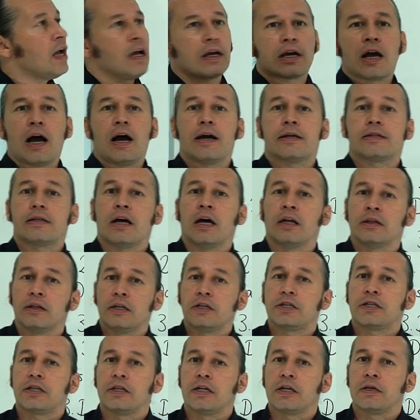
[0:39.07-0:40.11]
Gayet
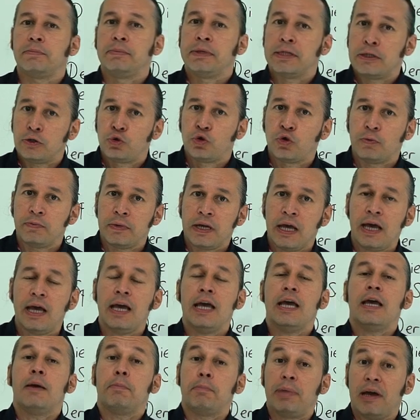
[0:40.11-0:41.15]
anlaşılır bir cümle,
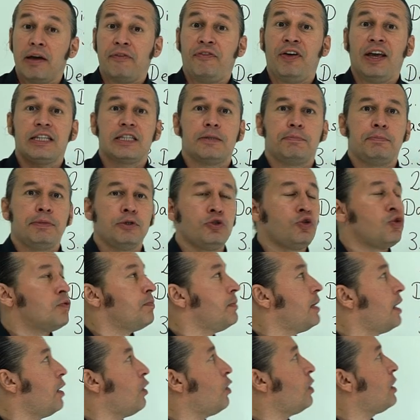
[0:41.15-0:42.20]
perfect bir
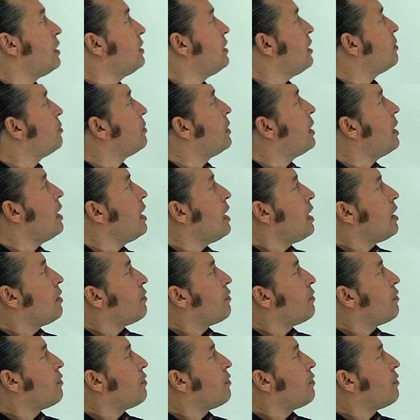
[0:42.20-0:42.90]
cümle öyle değil mi?